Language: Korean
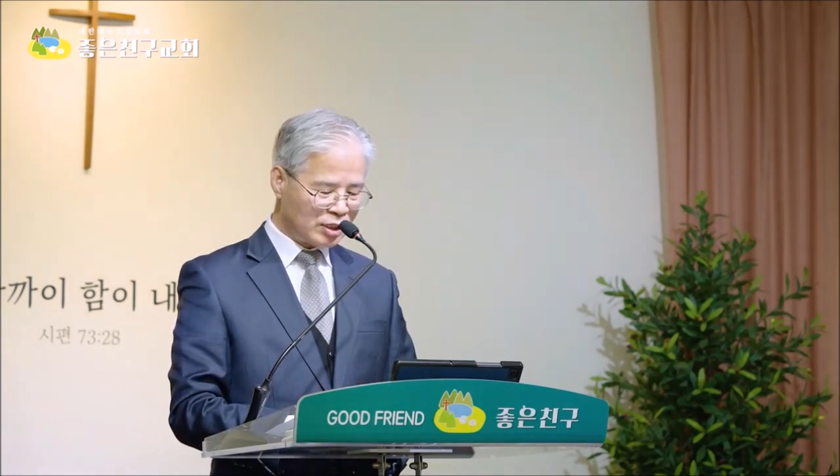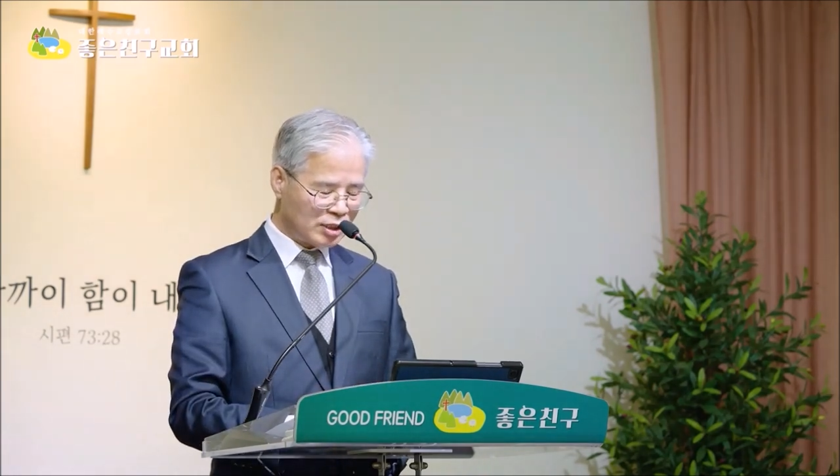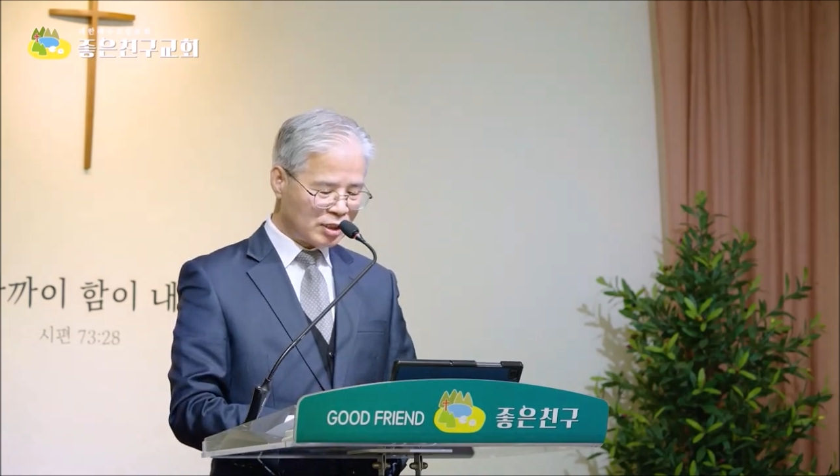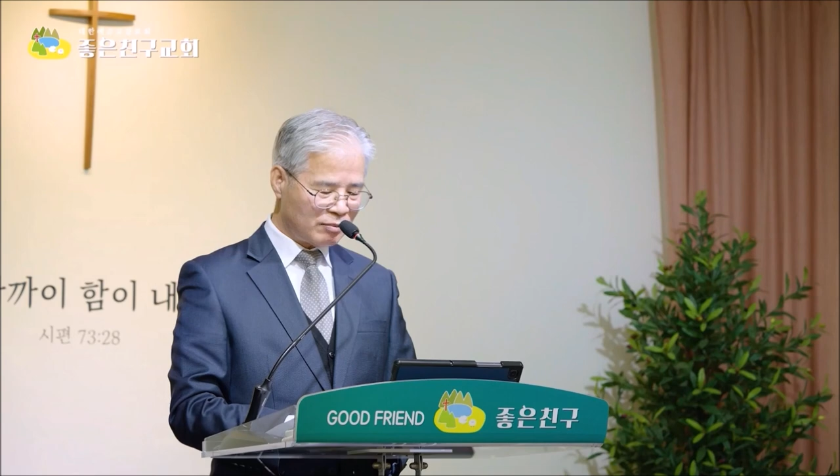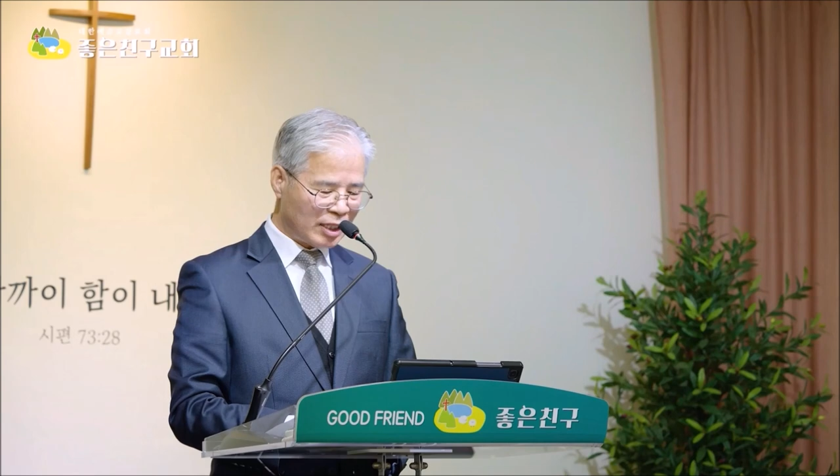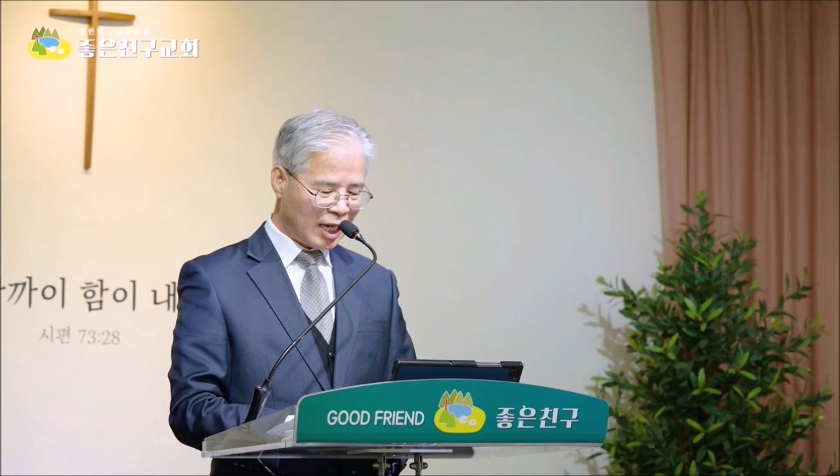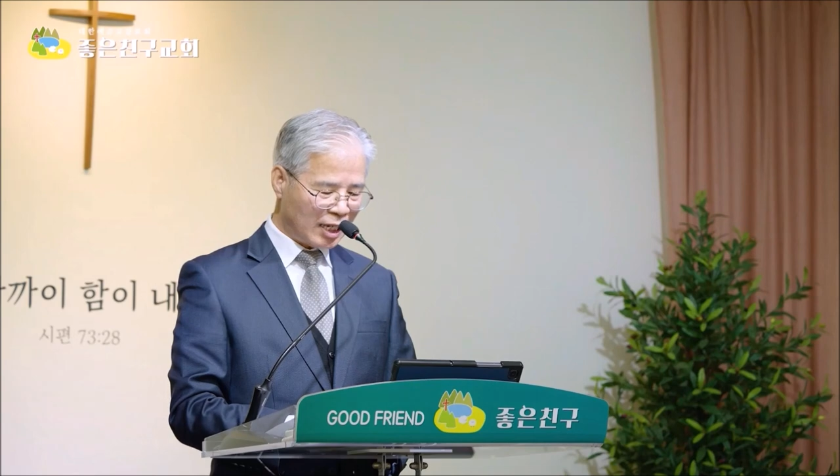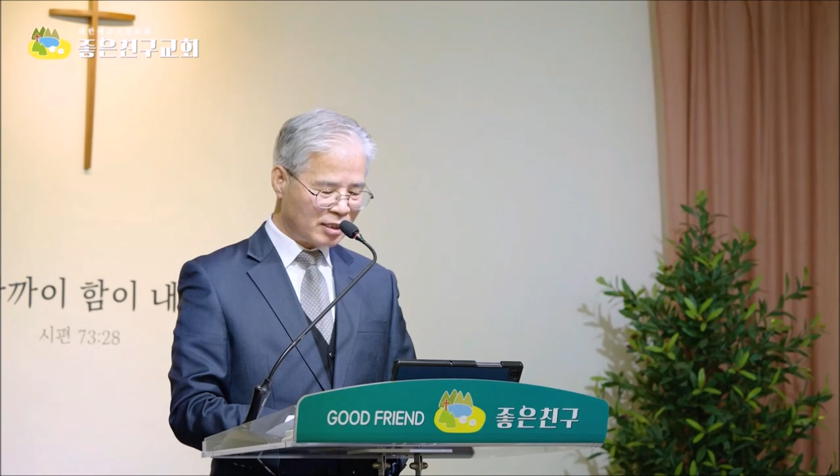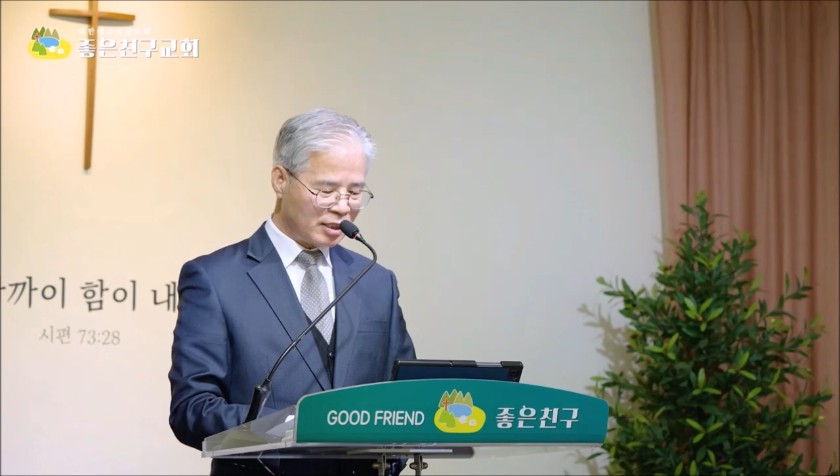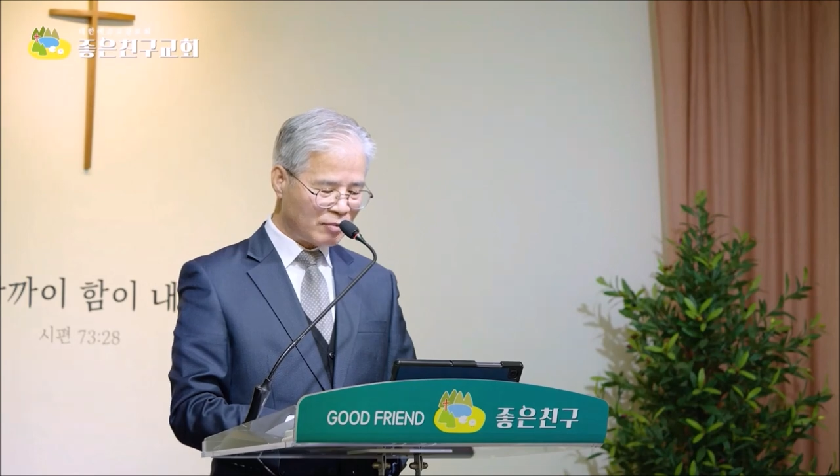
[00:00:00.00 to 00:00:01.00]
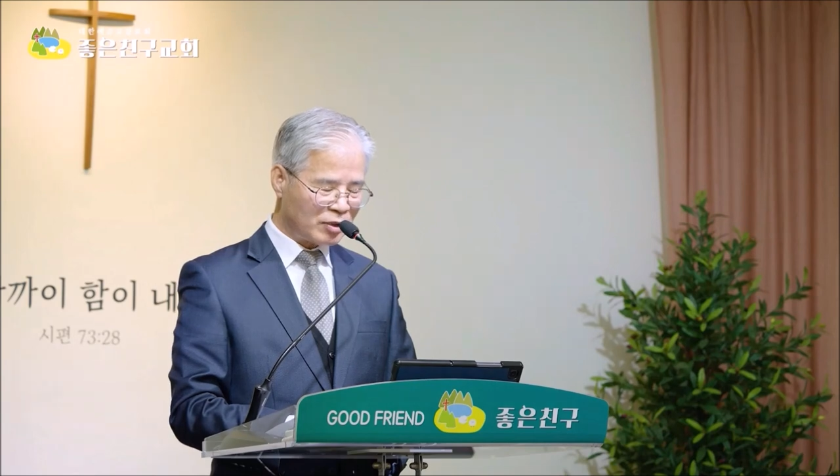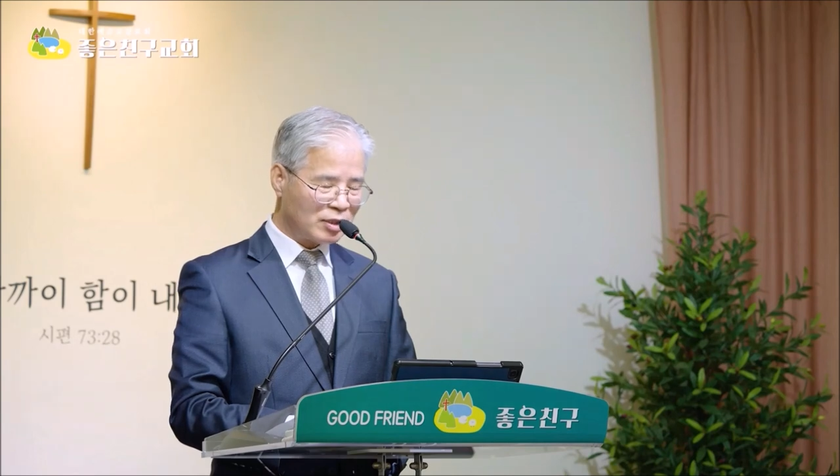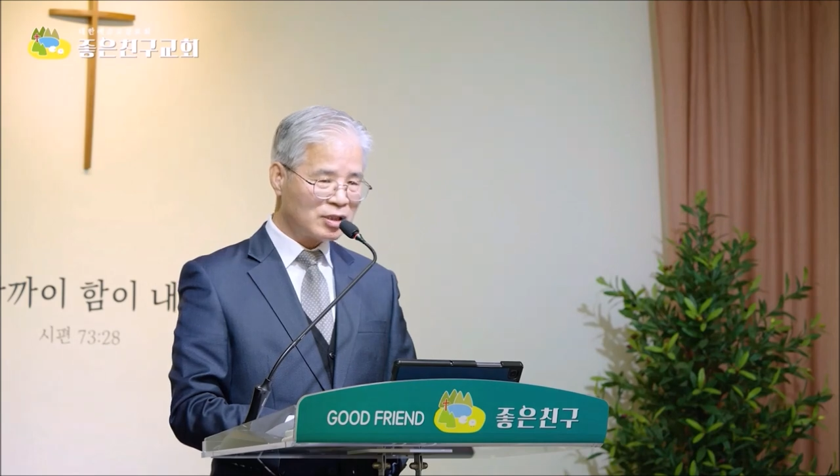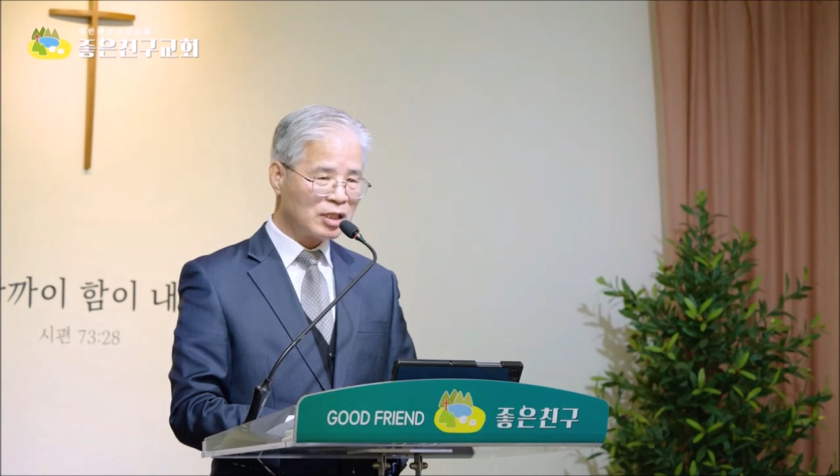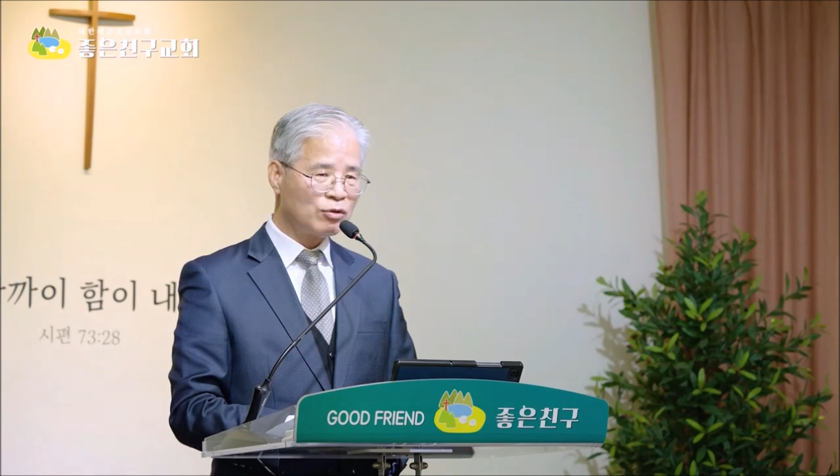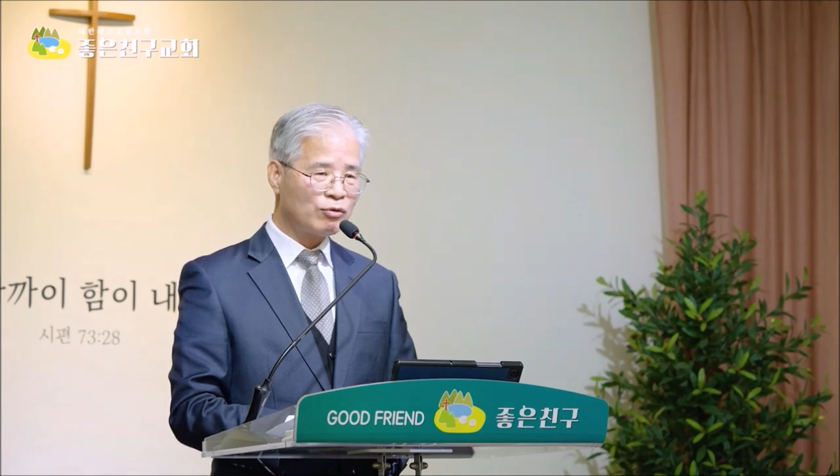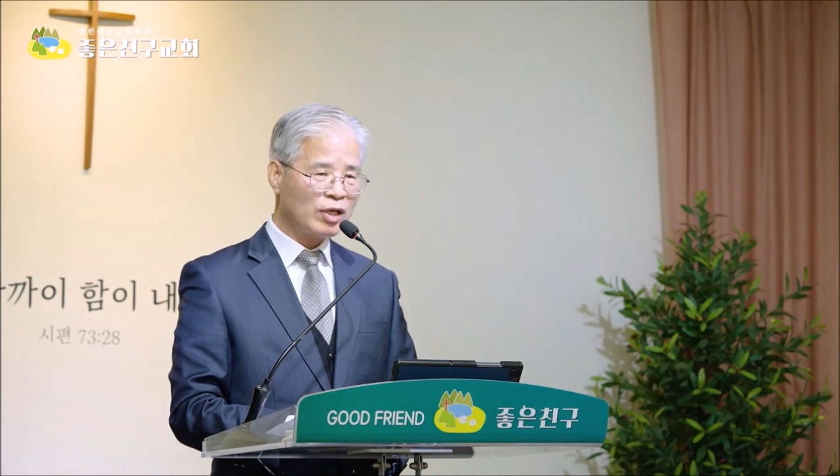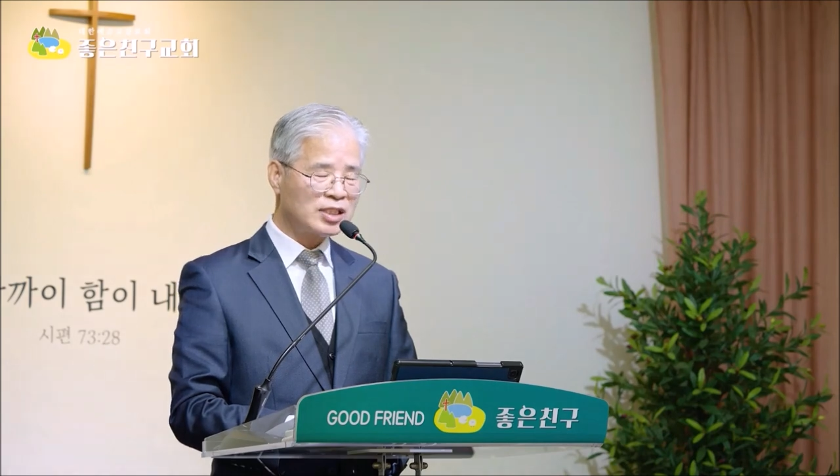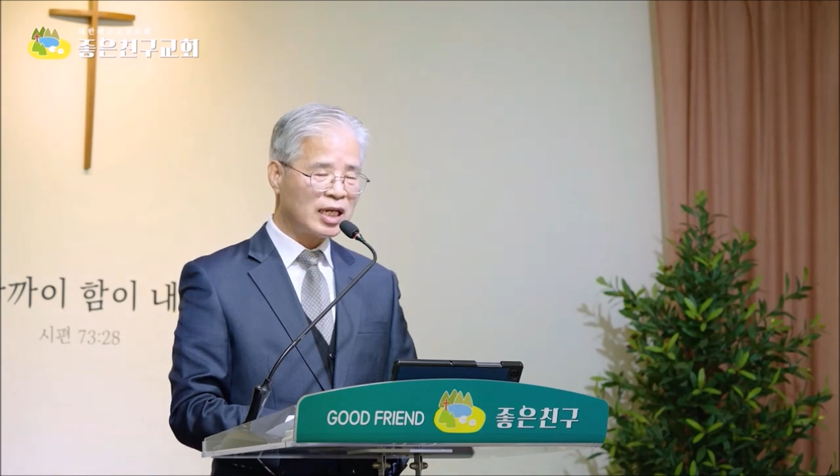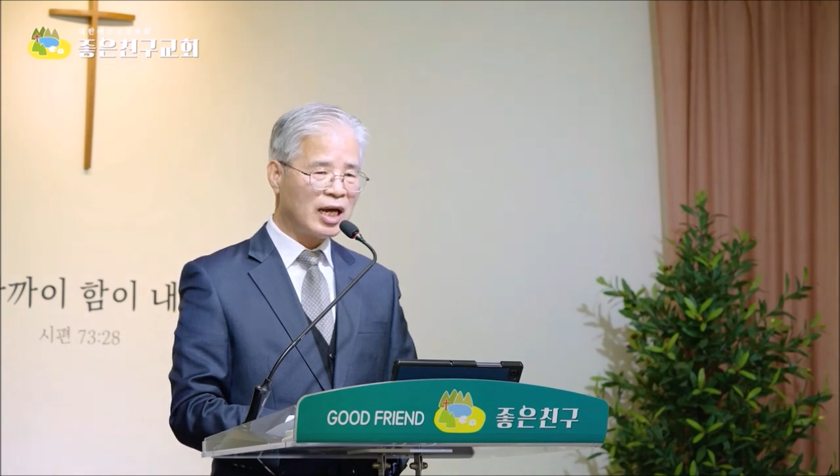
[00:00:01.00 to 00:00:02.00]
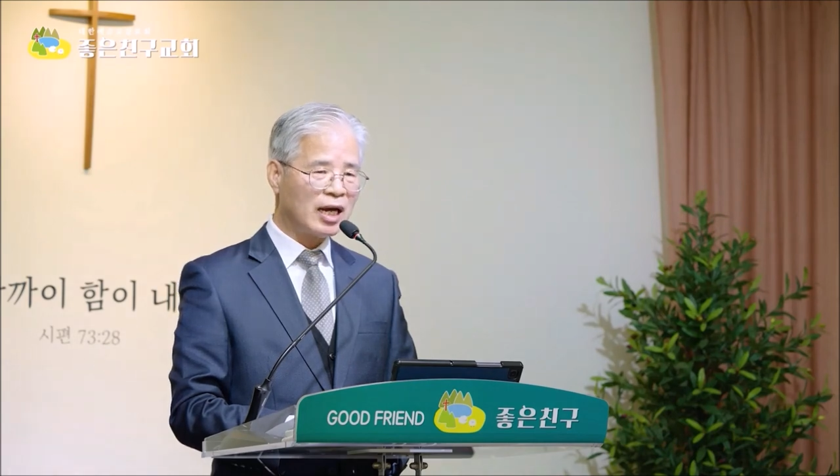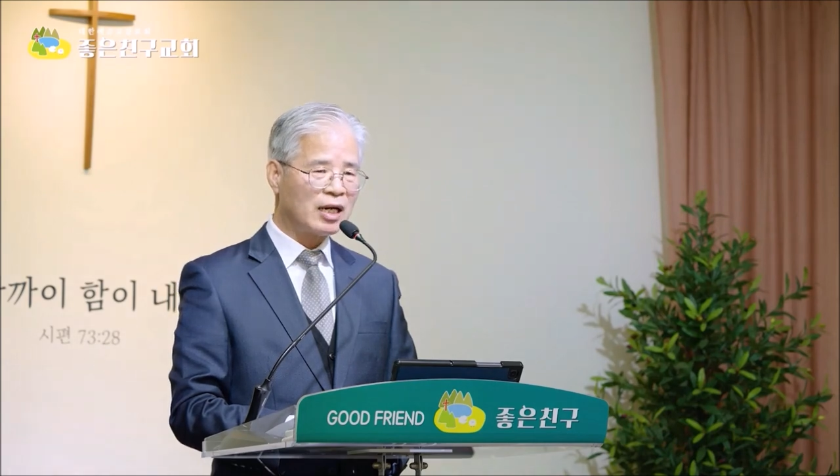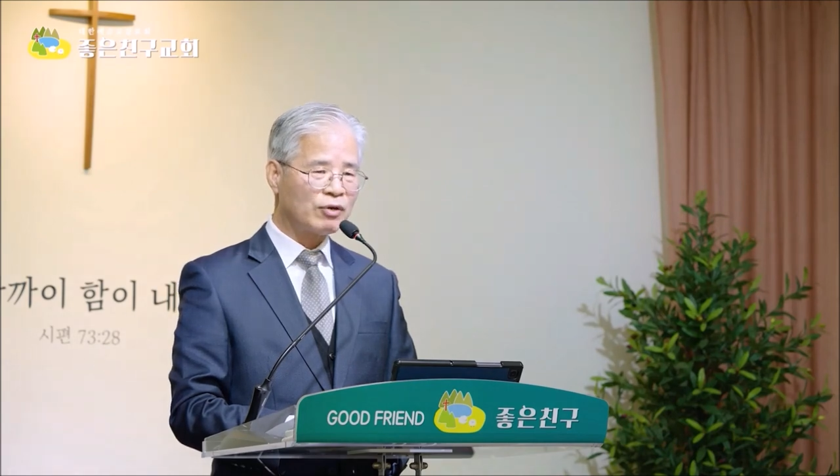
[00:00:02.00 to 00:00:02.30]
짓지만 않는다면 그래도 괜찮아.